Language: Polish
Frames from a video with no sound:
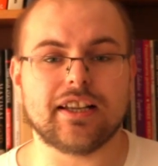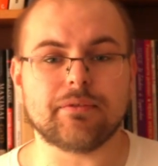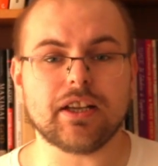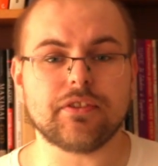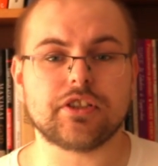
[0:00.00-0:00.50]

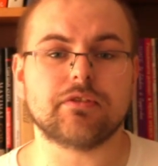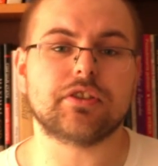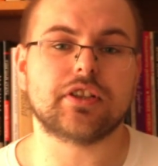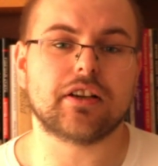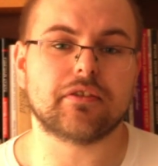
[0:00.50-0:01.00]
My
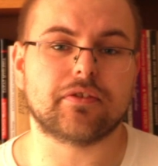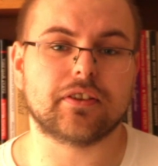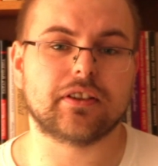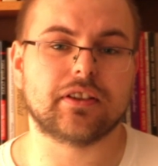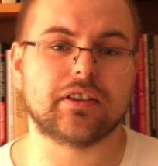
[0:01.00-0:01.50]
widzimy się w
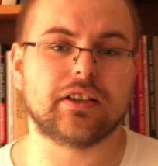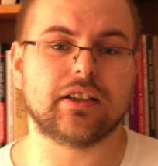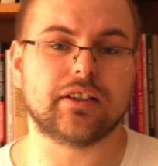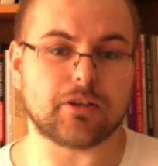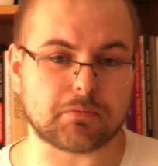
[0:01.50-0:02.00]

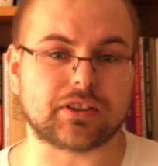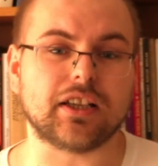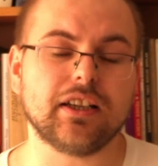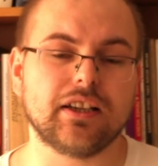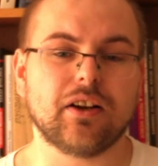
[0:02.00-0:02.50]

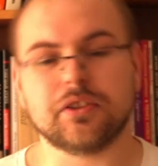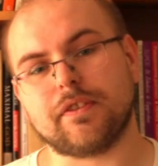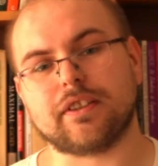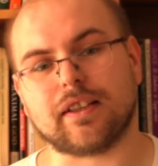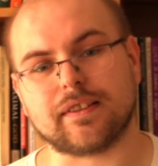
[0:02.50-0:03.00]
sobotę o
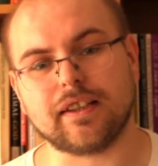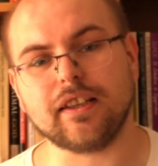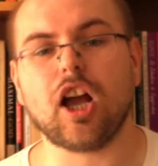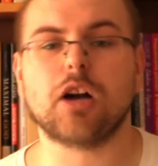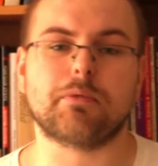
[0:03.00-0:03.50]
19:00.